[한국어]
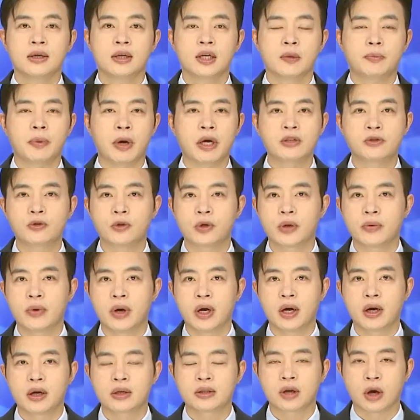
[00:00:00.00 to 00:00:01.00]
네,
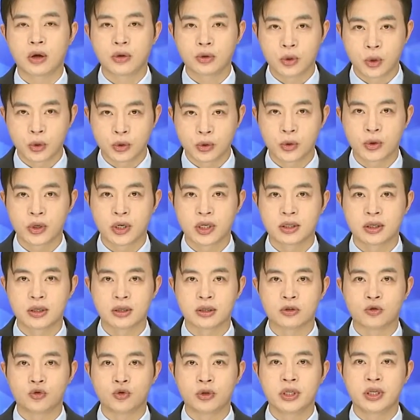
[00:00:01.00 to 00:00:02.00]
판소리와 전통놀이
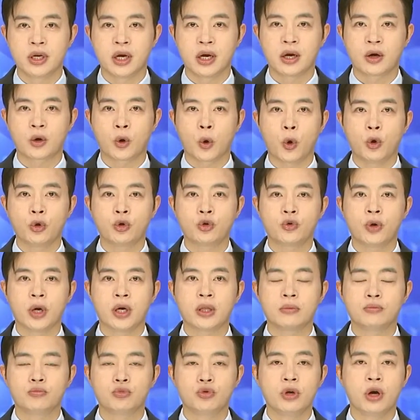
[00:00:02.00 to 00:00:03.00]
등 우리의
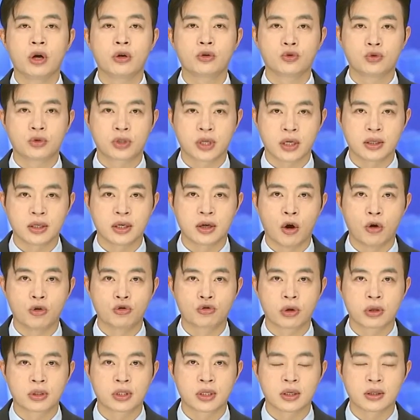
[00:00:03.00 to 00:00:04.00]
고유한 무형유산이
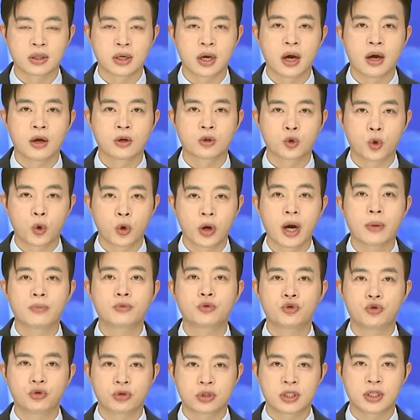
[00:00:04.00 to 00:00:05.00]
어우러진
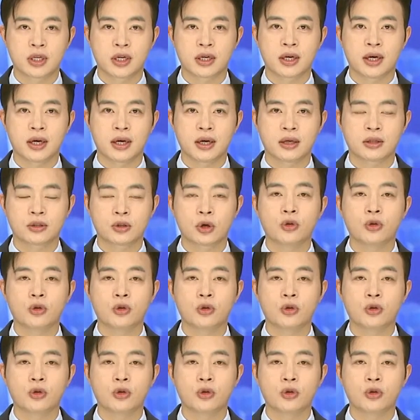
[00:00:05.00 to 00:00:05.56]
종합축제가